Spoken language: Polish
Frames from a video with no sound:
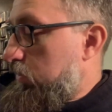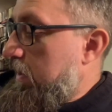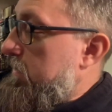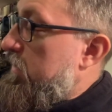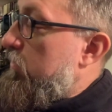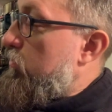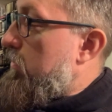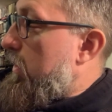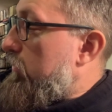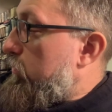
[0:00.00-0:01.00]
Jacek
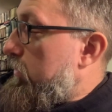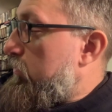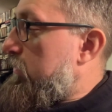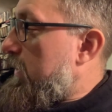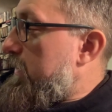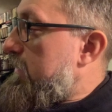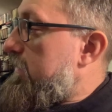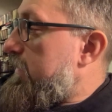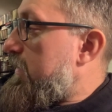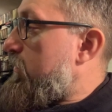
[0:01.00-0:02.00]
Dukaj, który tutaj
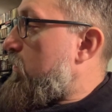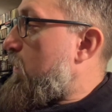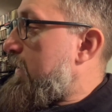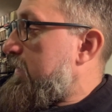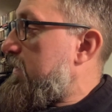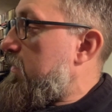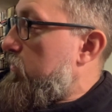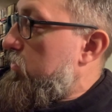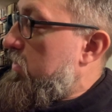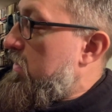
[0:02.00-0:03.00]
jest na okładce,
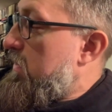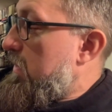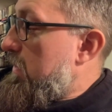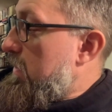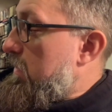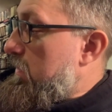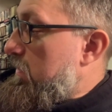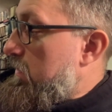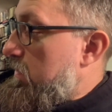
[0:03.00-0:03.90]
może, yy,